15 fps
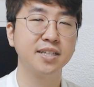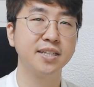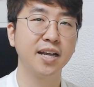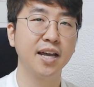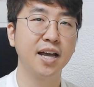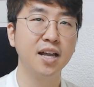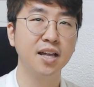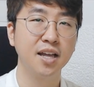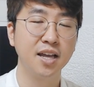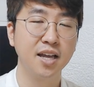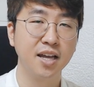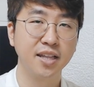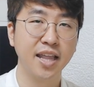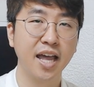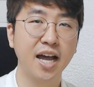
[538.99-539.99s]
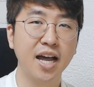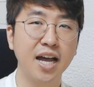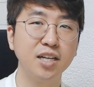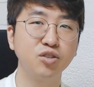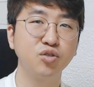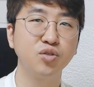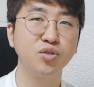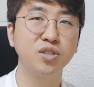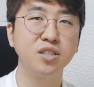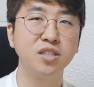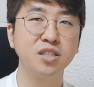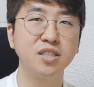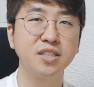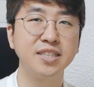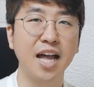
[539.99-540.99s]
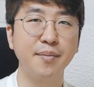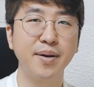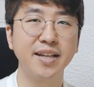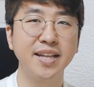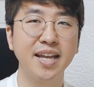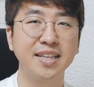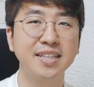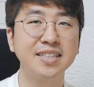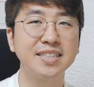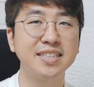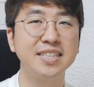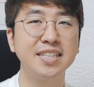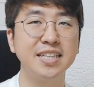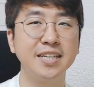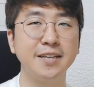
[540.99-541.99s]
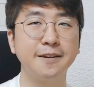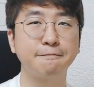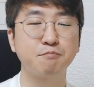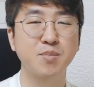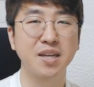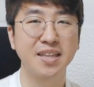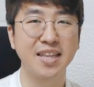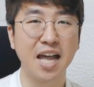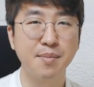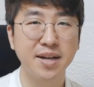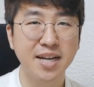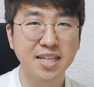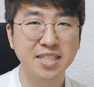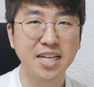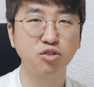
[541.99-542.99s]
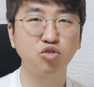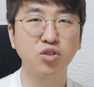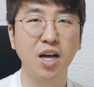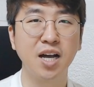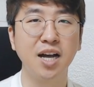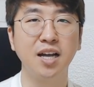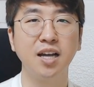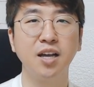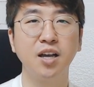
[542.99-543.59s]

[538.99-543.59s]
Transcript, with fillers: 그래야 내가 할 수 있는 나만의 특징이 나만의 재주가